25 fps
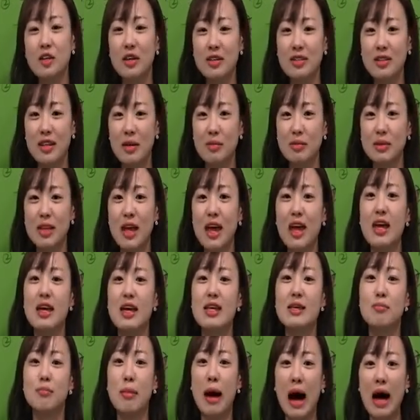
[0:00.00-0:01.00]
그렇기
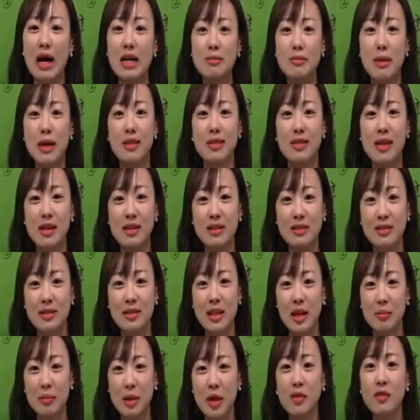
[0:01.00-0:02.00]
때문에 마음에
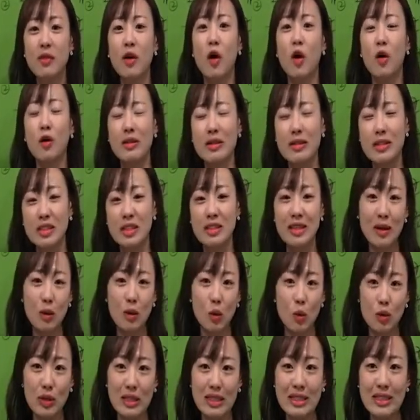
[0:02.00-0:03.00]
따른다면
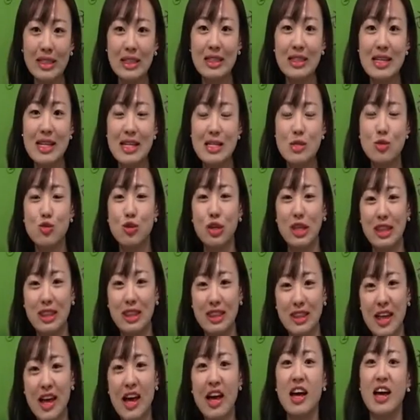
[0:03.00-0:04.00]
언제나 옳은 일을 할 수
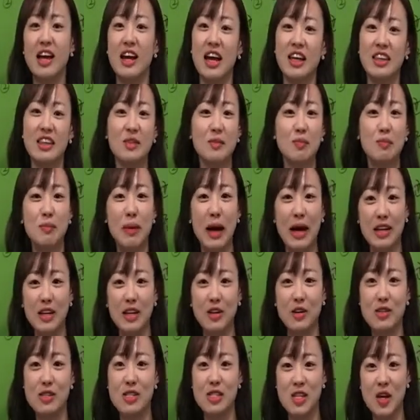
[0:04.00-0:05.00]
있다라는
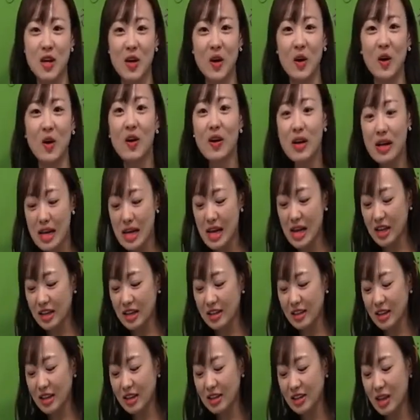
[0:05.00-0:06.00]
말이었어요.
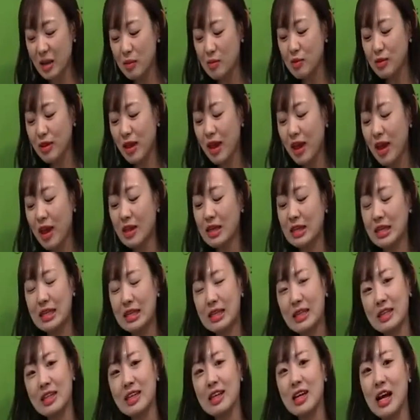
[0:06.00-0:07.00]
그렇기 때문에
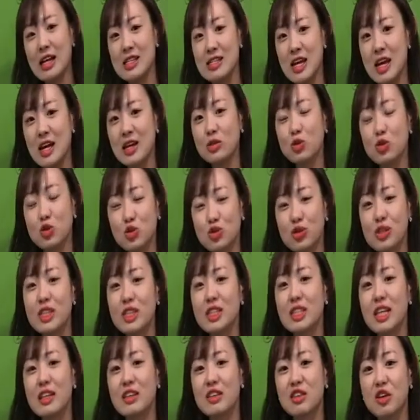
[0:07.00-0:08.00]
이들이 가장
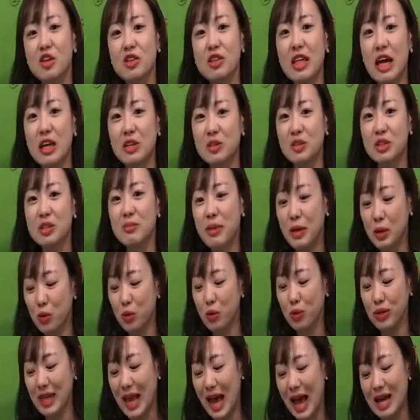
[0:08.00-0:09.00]
중시했던 단어는
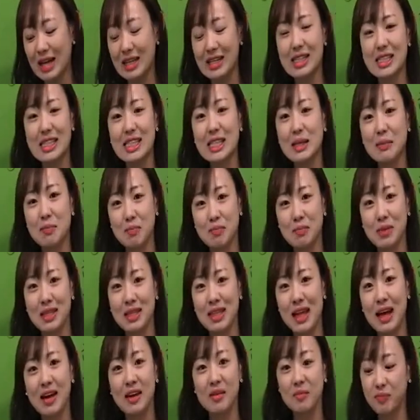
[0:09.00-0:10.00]
바로
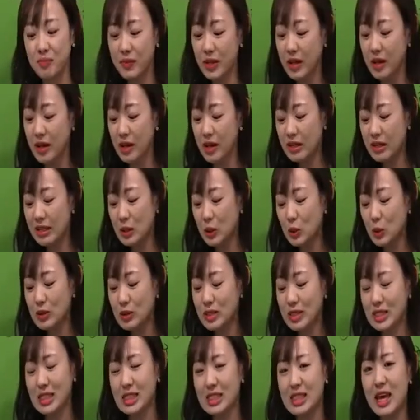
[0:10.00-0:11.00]
양지입니다.
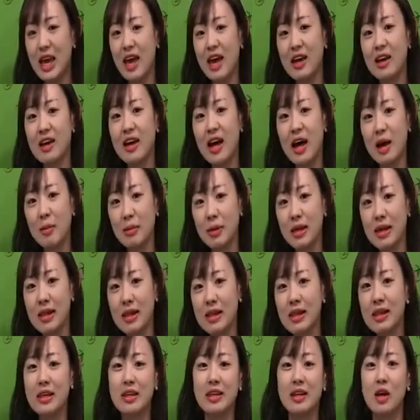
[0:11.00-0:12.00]
그리고
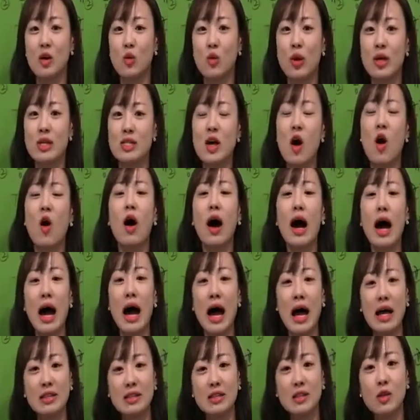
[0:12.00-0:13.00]
지행합일이라고 해서
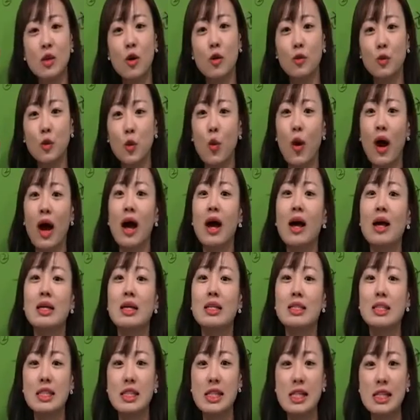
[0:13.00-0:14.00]
아는
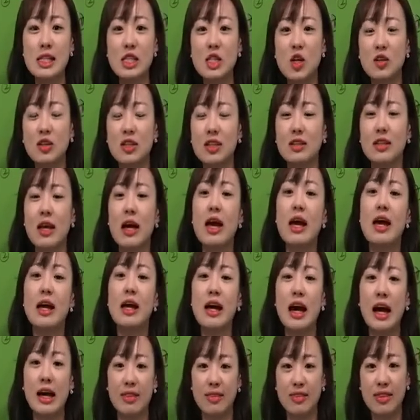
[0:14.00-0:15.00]
것과 실천은
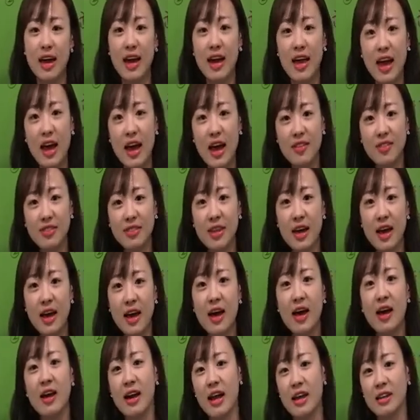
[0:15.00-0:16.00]
같아야
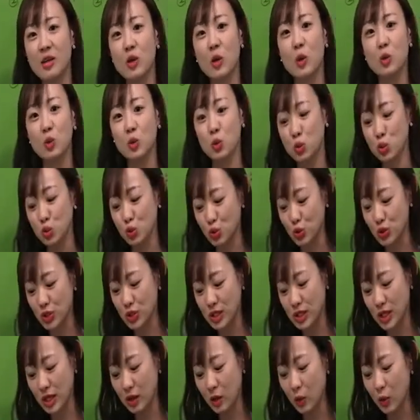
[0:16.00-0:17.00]
한다라는 것도
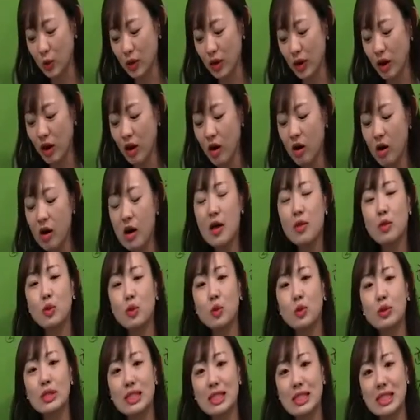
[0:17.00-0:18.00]
중시했고요.
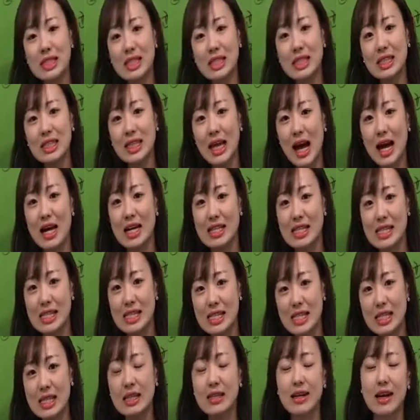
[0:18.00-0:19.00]
또
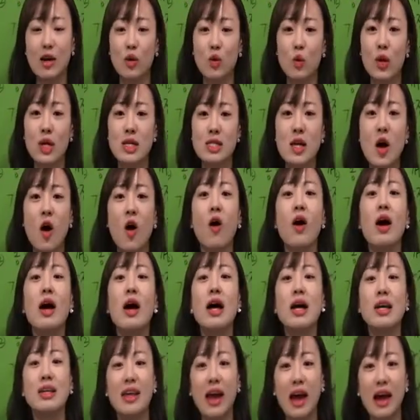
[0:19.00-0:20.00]
치양지라고 해서
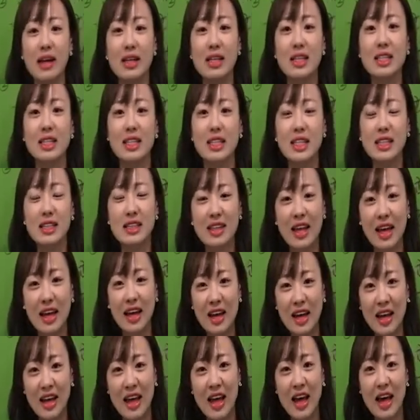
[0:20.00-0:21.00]
양지를
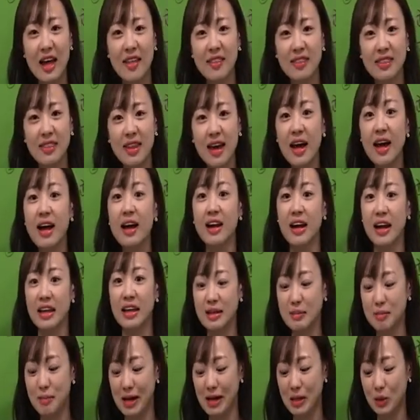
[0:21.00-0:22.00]
따라야
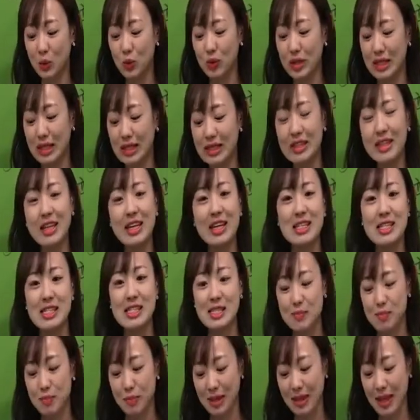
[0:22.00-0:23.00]
한다라는 말도 이들이
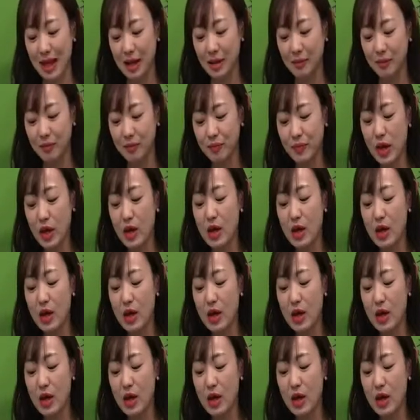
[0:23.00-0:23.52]
했습니다.